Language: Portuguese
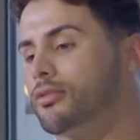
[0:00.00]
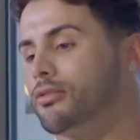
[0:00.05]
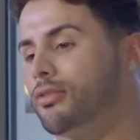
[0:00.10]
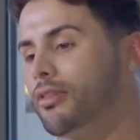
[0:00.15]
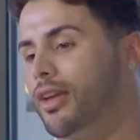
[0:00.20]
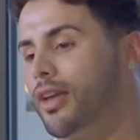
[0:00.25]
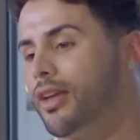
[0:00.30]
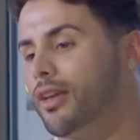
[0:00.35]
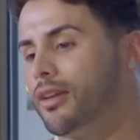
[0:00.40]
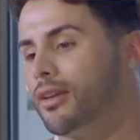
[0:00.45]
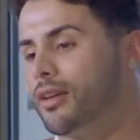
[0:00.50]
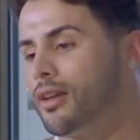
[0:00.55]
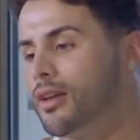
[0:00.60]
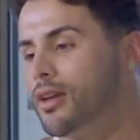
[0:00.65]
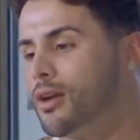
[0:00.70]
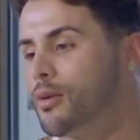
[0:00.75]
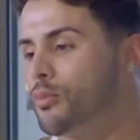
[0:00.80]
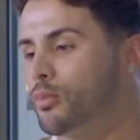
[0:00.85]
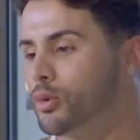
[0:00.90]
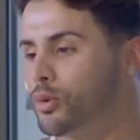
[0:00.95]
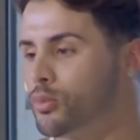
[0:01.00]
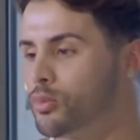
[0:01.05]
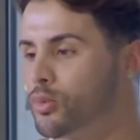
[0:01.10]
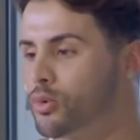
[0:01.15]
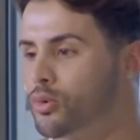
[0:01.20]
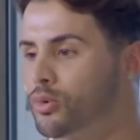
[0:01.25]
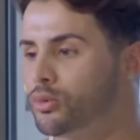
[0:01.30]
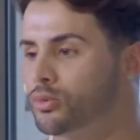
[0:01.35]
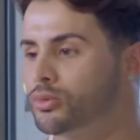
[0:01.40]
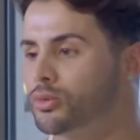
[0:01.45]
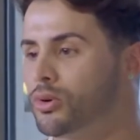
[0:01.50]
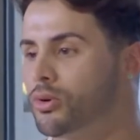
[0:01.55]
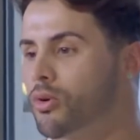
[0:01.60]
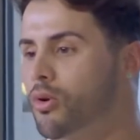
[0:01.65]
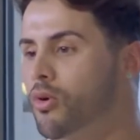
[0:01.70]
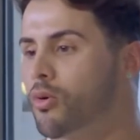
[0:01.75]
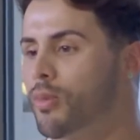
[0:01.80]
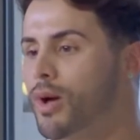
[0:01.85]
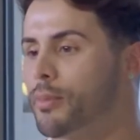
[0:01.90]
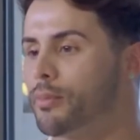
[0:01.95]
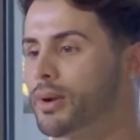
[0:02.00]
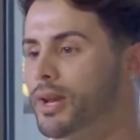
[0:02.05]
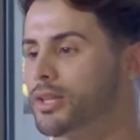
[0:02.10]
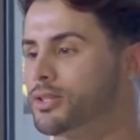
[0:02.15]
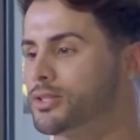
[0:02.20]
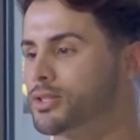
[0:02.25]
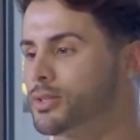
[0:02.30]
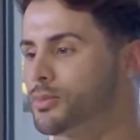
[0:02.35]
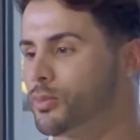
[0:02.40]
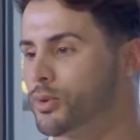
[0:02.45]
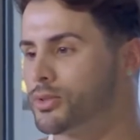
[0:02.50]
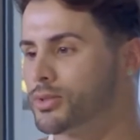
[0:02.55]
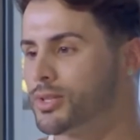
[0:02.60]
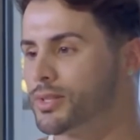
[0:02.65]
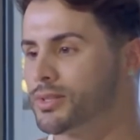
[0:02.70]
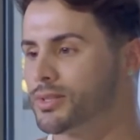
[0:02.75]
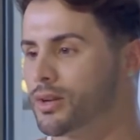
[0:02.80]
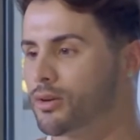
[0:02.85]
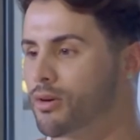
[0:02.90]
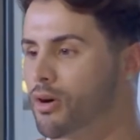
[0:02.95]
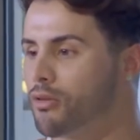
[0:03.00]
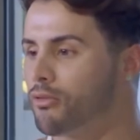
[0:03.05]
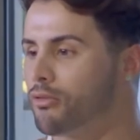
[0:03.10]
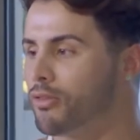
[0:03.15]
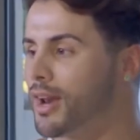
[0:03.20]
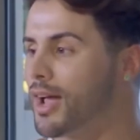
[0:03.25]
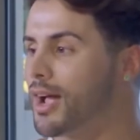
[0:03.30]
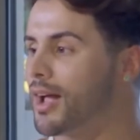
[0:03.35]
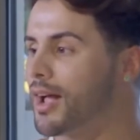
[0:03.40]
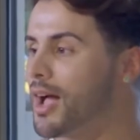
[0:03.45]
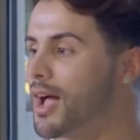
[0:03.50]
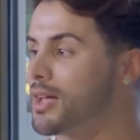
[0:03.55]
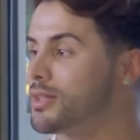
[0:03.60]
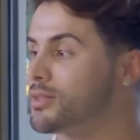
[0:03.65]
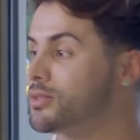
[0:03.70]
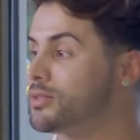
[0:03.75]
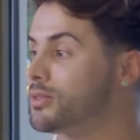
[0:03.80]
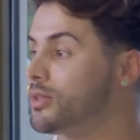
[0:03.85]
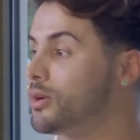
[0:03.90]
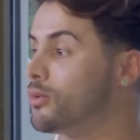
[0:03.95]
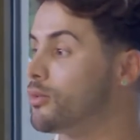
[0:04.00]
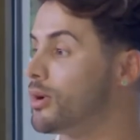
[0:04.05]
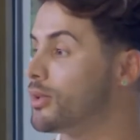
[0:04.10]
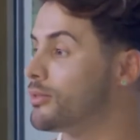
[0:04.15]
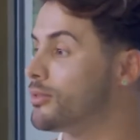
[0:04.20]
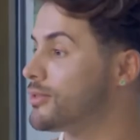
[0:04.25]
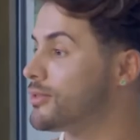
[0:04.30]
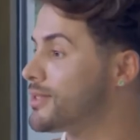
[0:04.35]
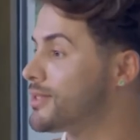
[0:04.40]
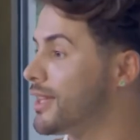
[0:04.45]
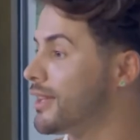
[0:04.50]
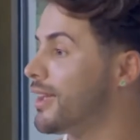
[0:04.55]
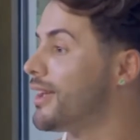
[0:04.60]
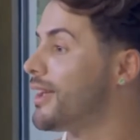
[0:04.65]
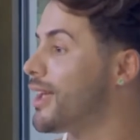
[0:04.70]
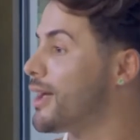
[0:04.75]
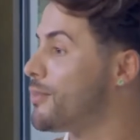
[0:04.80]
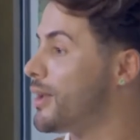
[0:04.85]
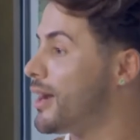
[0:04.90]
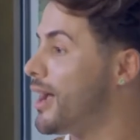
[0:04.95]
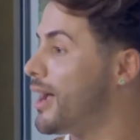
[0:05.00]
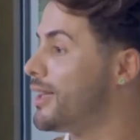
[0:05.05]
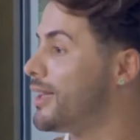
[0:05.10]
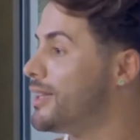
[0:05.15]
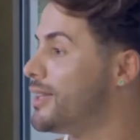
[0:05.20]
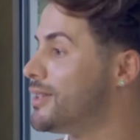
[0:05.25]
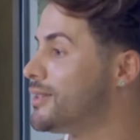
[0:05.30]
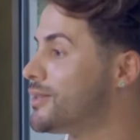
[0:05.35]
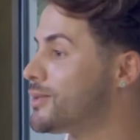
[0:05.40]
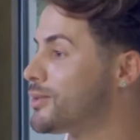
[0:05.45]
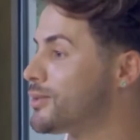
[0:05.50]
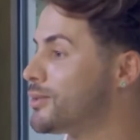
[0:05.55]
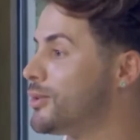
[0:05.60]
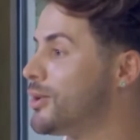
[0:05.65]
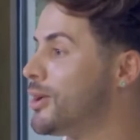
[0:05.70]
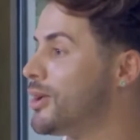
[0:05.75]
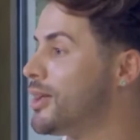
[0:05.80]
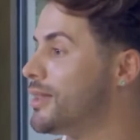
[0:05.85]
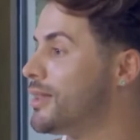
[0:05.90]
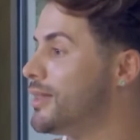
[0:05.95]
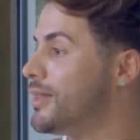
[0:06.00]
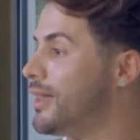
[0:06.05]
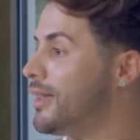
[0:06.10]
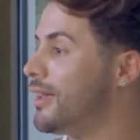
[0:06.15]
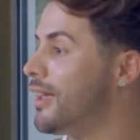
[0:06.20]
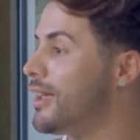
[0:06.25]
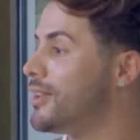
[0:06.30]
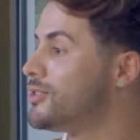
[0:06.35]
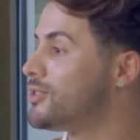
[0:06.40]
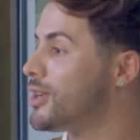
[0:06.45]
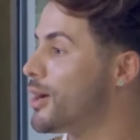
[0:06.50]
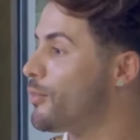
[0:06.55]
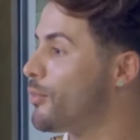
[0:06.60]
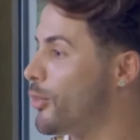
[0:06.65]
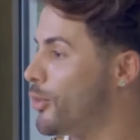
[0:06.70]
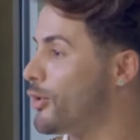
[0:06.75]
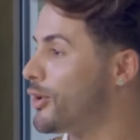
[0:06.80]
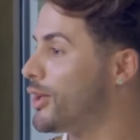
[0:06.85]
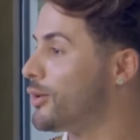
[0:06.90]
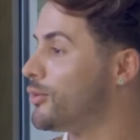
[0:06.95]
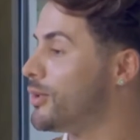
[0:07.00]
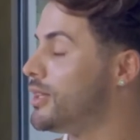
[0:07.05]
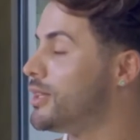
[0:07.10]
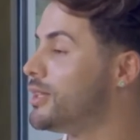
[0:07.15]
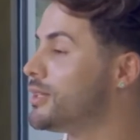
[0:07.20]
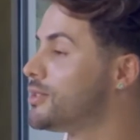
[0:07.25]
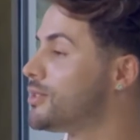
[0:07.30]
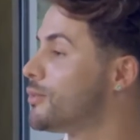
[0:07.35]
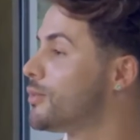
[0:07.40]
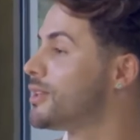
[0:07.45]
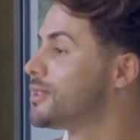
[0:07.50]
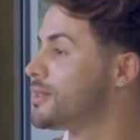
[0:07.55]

vem para o mundo com uma predisposição ao fracasso. Então, quando você quer quebrar isso, ninguém te apoia no início, mas